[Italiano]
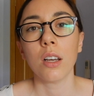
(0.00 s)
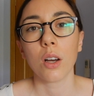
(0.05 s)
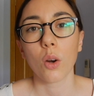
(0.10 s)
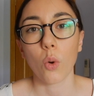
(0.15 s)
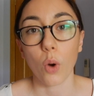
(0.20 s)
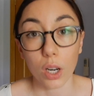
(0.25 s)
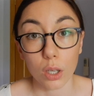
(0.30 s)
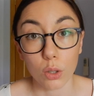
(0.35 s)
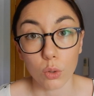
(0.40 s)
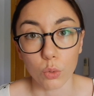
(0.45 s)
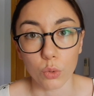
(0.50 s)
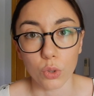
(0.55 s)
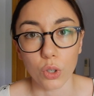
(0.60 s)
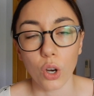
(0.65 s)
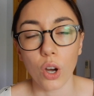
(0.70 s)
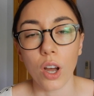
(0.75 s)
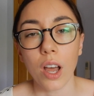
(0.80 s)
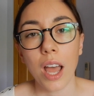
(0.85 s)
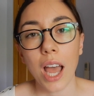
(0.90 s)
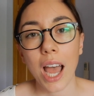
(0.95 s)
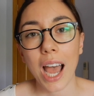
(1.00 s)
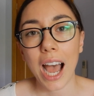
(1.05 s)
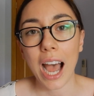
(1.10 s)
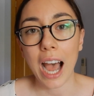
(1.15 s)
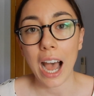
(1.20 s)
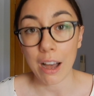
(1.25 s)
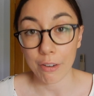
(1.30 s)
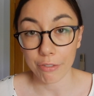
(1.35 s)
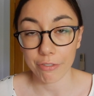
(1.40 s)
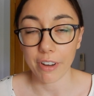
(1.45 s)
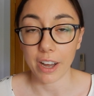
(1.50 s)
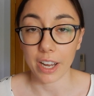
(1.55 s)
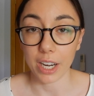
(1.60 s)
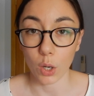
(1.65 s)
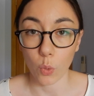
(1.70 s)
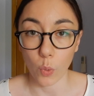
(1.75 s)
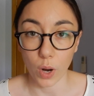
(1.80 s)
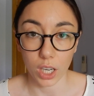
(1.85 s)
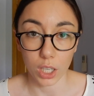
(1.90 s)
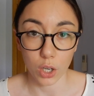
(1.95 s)
qualcuno a
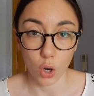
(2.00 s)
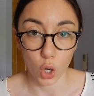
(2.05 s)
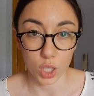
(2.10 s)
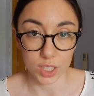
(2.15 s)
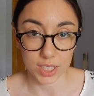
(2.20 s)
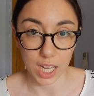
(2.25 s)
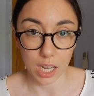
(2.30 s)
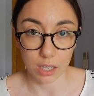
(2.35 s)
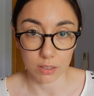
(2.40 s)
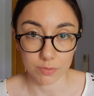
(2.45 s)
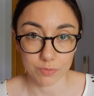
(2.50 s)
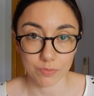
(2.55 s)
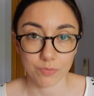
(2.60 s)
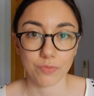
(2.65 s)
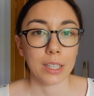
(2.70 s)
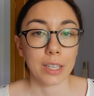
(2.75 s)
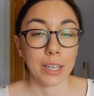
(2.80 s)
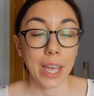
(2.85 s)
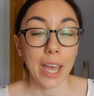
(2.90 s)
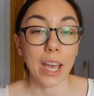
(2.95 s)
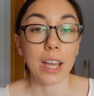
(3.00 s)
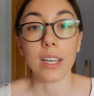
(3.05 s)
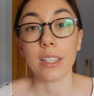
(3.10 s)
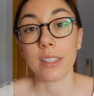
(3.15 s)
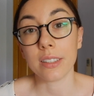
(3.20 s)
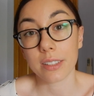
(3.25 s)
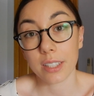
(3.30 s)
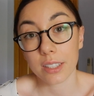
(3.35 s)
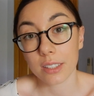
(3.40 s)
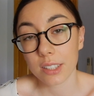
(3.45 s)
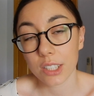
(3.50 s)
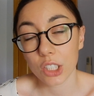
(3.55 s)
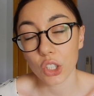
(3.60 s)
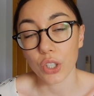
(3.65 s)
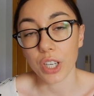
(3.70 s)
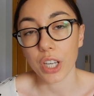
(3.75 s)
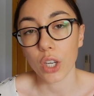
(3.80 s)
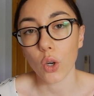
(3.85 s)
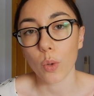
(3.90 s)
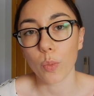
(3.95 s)
fare qualcosa, che è
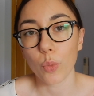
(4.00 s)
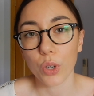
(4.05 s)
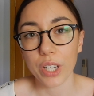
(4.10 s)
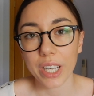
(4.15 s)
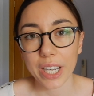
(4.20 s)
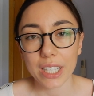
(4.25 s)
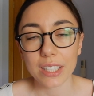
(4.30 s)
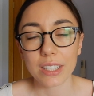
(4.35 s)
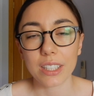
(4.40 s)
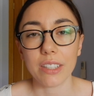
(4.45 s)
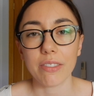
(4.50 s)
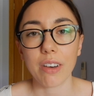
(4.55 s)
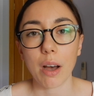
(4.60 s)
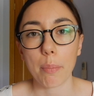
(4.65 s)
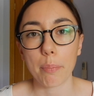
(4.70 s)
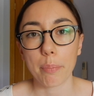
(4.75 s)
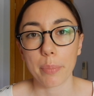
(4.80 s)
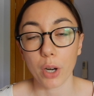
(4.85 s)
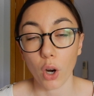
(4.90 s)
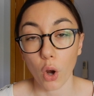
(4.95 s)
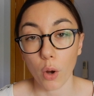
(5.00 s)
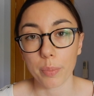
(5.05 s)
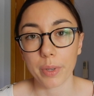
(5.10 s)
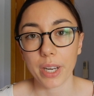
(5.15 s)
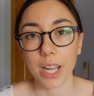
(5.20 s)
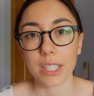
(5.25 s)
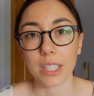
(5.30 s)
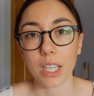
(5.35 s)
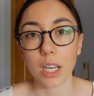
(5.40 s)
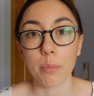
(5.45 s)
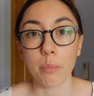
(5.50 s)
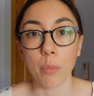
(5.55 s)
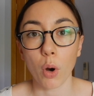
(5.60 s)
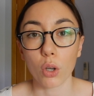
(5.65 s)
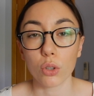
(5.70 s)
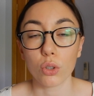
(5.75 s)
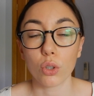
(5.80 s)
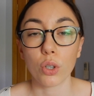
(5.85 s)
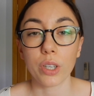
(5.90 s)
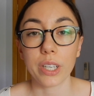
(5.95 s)
l'intenzione comunicativa propria del
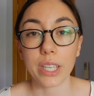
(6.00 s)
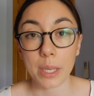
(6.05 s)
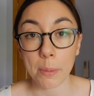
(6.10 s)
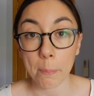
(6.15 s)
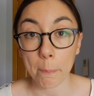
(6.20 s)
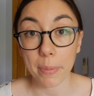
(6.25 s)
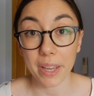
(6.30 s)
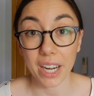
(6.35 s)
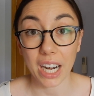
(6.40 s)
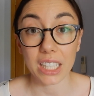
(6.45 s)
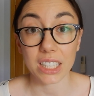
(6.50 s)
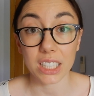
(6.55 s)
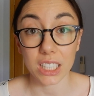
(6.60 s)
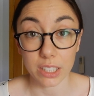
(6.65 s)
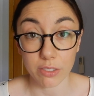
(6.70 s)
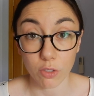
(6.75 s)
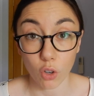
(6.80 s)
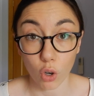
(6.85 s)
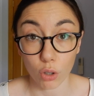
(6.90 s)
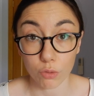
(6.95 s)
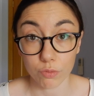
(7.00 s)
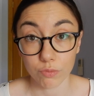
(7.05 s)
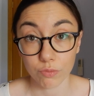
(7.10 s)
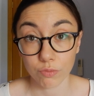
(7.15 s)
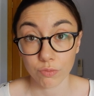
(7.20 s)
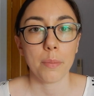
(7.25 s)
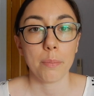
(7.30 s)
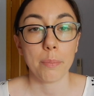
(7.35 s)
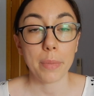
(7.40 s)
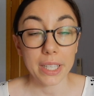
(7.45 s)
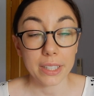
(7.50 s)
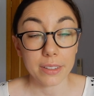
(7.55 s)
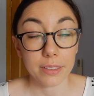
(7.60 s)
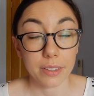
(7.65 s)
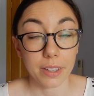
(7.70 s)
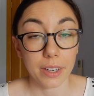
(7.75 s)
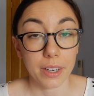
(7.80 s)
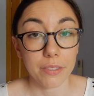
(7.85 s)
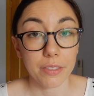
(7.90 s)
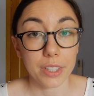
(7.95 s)
modo imperativo.
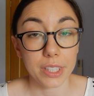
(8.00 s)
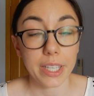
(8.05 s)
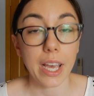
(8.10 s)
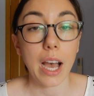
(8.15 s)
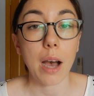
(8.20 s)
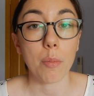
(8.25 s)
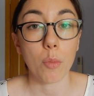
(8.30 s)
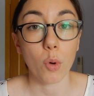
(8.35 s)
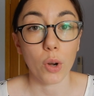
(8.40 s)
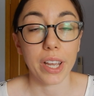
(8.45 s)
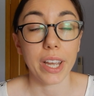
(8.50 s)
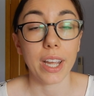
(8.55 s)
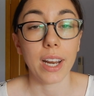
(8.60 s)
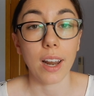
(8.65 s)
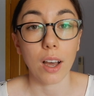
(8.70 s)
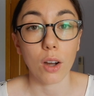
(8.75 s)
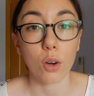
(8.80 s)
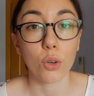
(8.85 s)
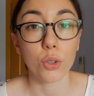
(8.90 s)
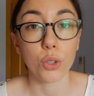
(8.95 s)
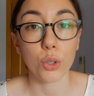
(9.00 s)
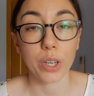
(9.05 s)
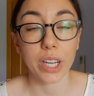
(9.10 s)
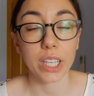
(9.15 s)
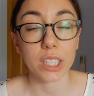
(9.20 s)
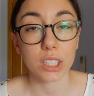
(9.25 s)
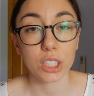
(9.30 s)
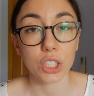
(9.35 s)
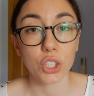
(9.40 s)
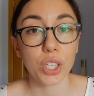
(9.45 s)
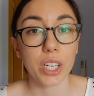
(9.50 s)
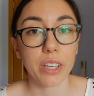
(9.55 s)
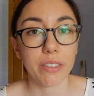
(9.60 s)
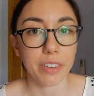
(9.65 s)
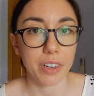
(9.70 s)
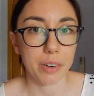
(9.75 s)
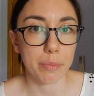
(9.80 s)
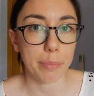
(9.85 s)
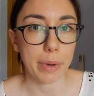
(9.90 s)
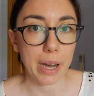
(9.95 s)
Mentre vediamo che la coniugazione
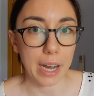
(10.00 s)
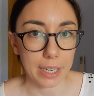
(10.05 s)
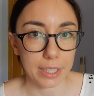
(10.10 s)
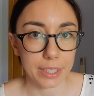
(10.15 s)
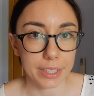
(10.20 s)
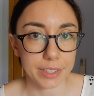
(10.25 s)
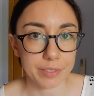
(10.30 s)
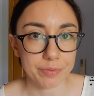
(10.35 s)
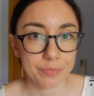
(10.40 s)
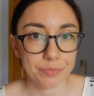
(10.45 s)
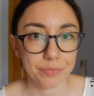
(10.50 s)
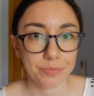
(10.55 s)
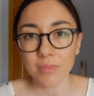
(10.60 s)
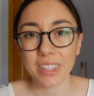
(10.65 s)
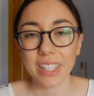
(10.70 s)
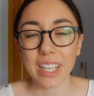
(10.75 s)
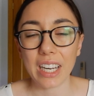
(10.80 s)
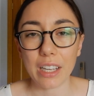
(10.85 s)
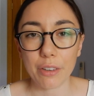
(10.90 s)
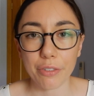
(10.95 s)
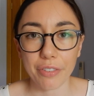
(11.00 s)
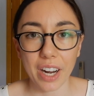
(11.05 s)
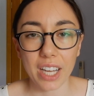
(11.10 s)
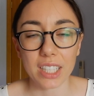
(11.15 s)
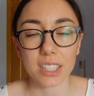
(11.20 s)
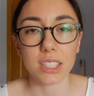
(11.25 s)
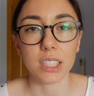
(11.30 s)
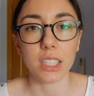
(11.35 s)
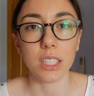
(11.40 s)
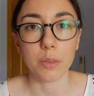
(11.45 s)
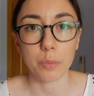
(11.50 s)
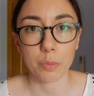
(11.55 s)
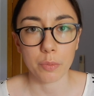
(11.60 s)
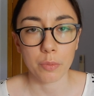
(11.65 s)
verbale delle frasi